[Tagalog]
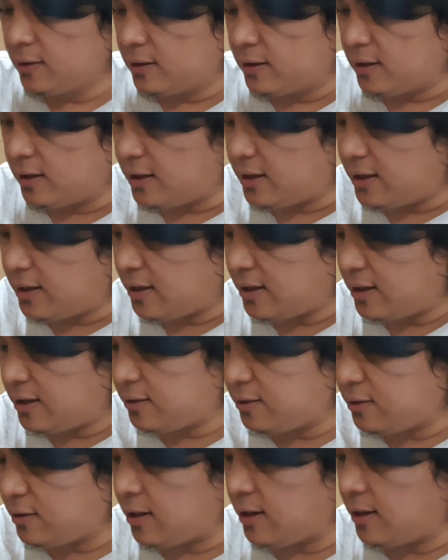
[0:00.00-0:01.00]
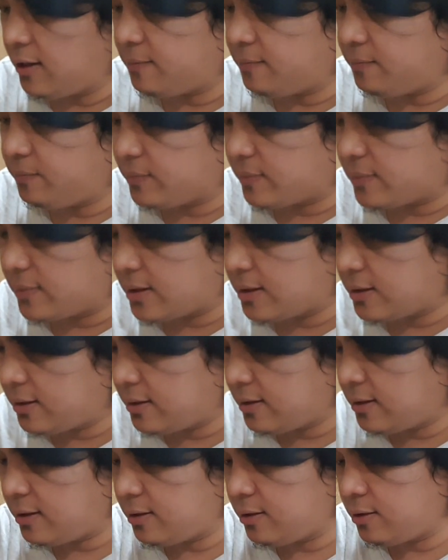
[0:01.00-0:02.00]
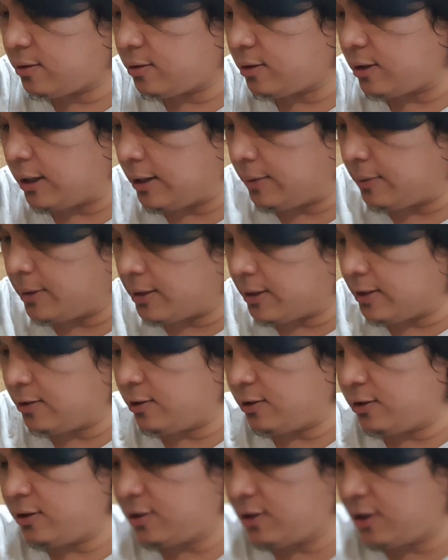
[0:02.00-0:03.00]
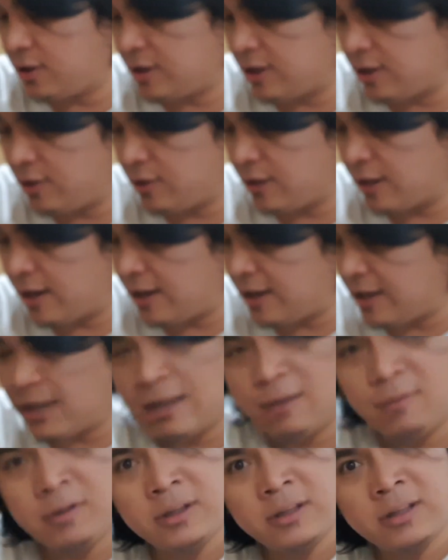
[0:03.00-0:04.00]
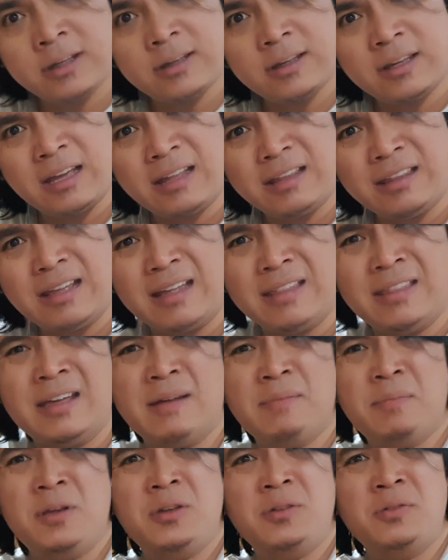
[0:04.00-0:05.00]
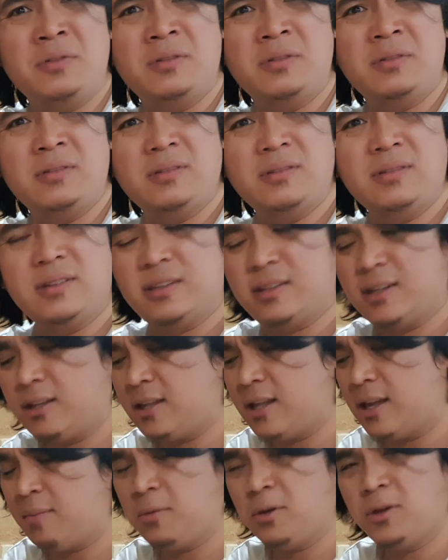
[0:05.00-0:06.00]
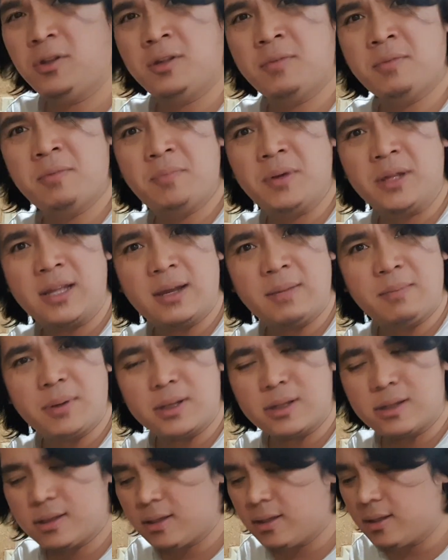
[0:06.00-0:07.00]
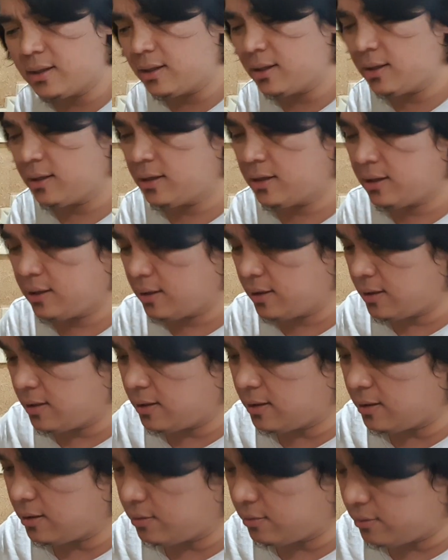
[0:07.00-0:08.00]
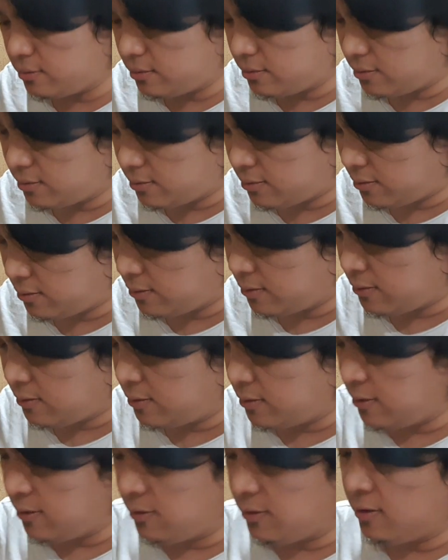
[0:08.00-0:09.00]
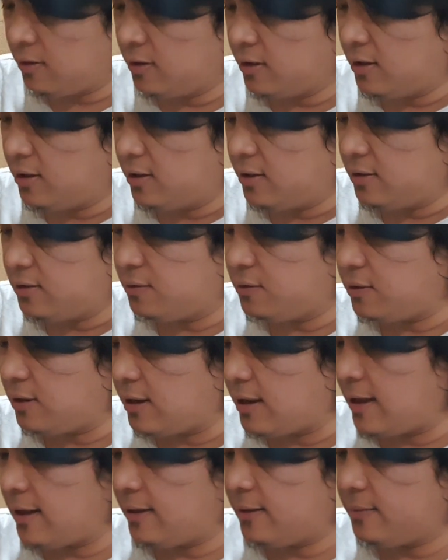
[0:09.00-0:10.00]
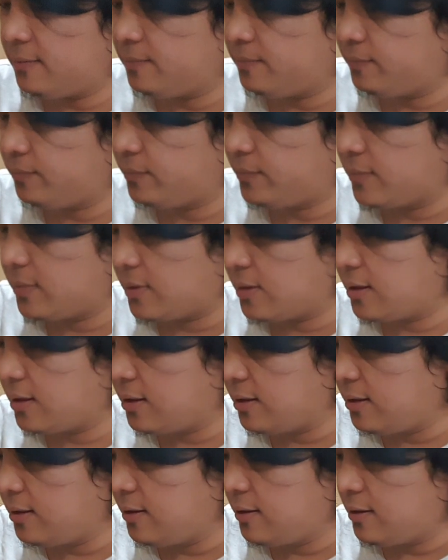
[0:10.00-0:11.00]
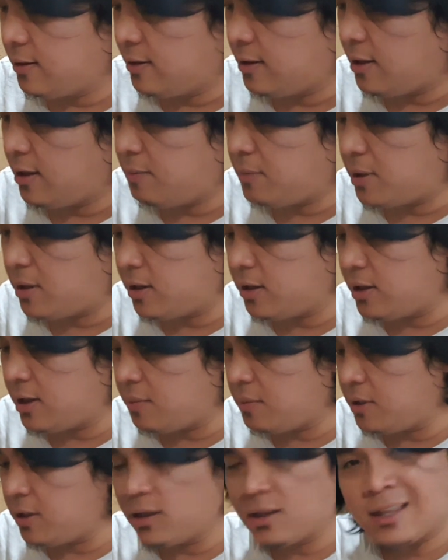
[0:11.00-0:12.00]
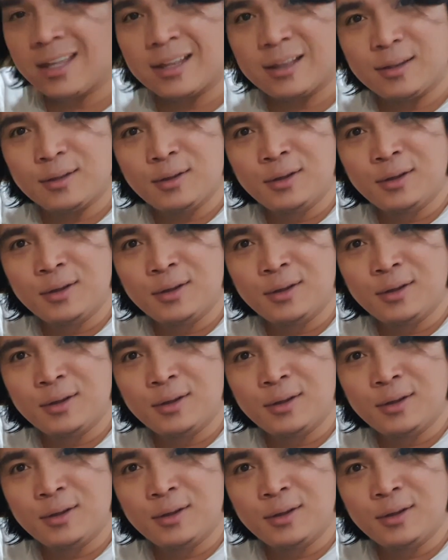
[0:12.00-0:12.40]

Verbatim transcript: Kaya ito na lang. Ganito na lang mga kadon-don. Ganyan talaga. Ang, ang dami niyong, ang dami niyong naman pinapansin. Gigigil ako. Joke lang. Eh, parang dami ng tatlo.